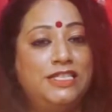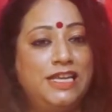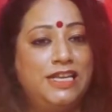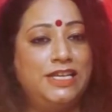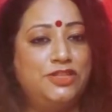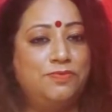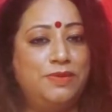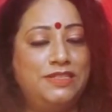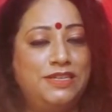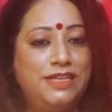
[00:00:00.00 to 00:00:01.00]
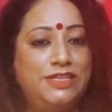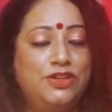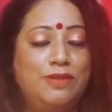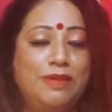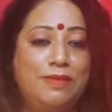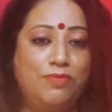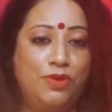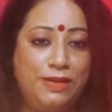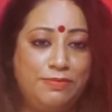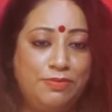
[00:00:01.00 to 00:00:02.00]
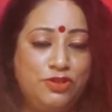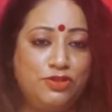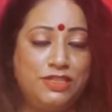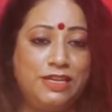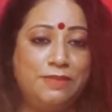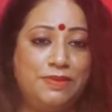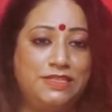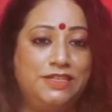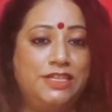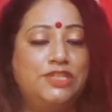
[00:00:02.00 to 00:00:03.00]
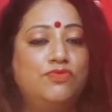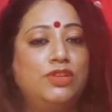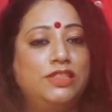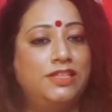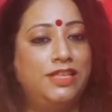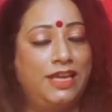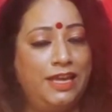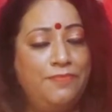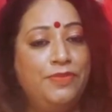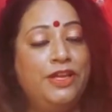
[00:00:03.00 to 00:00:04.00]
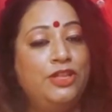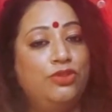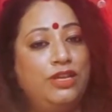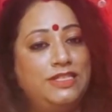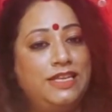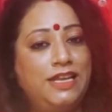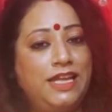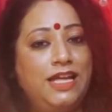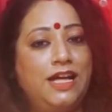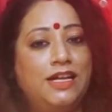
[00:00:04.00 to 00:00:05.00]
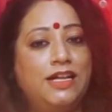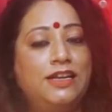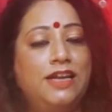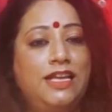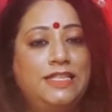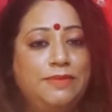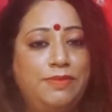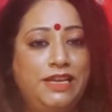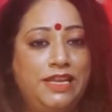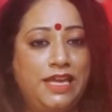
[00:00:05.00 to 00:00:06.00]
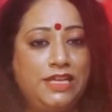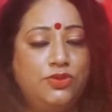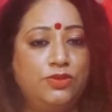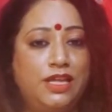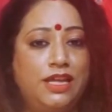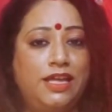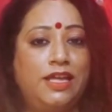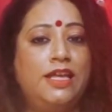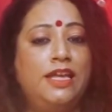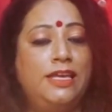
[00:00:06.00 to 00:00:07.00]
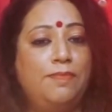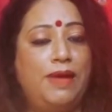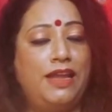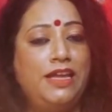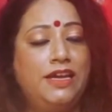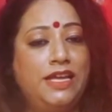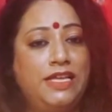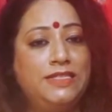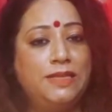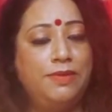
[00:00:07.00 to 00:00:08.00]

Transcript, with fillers: जल की जो परसेंटेज और हमारे बॉडी में भी जो जल की परसेंटेज है वो अत्यधिक है तो इसीलिए अगर कहीं से भी लीकेज होता है या पानी कहीं से